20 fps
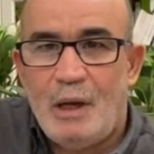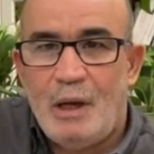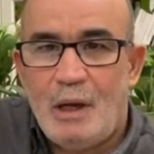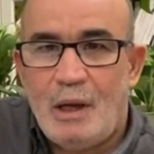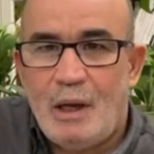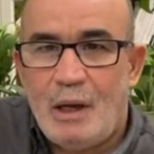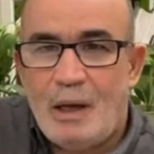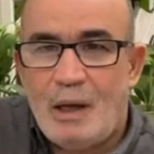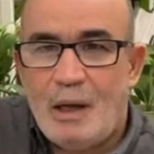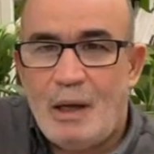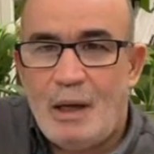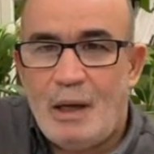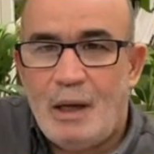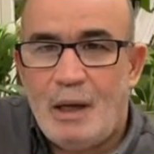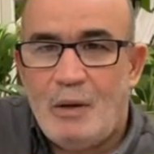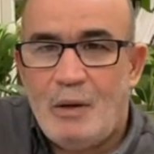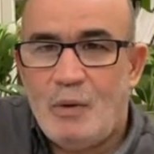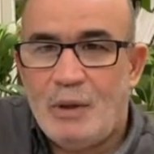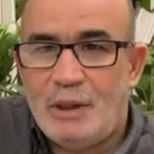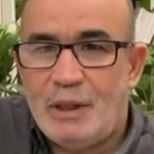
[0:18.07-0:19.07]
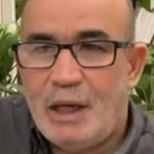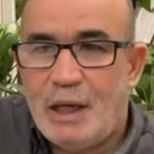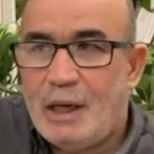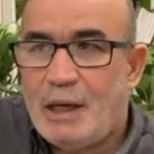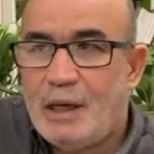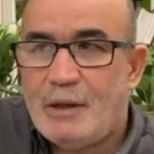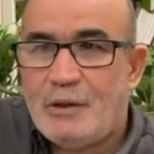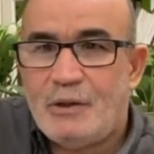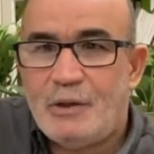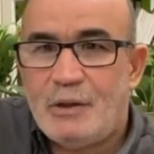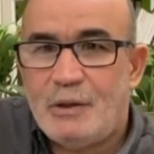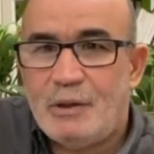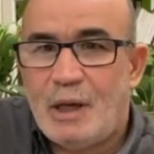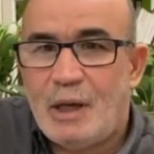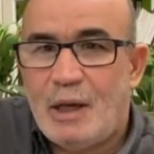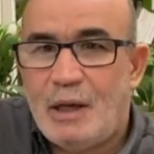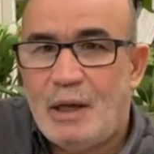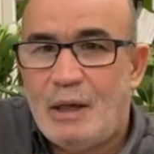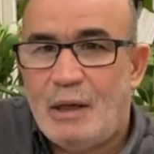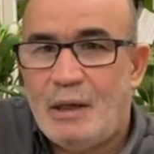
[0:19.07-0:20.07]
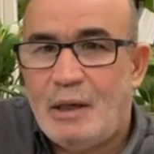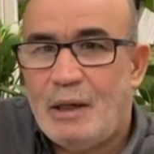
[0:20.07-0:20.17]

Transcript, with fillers: آه، هو الدي ار اس نتاع